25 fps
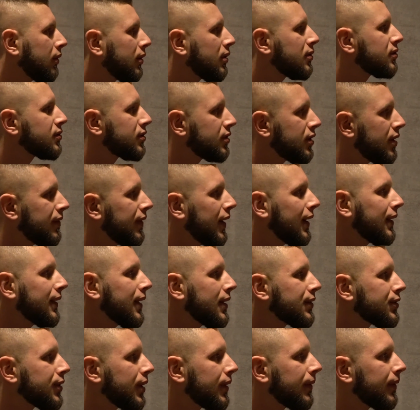
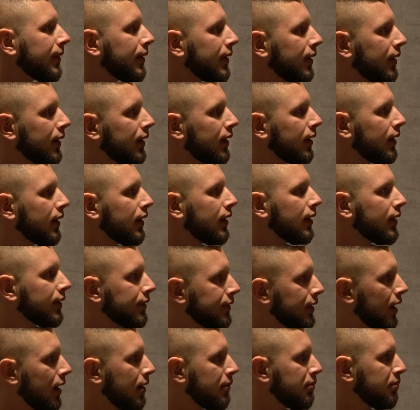rozgrzewania się. Mhm.
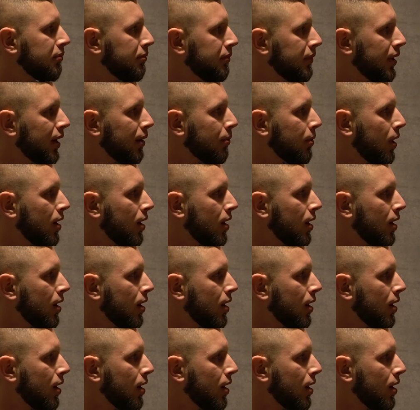Tam mnie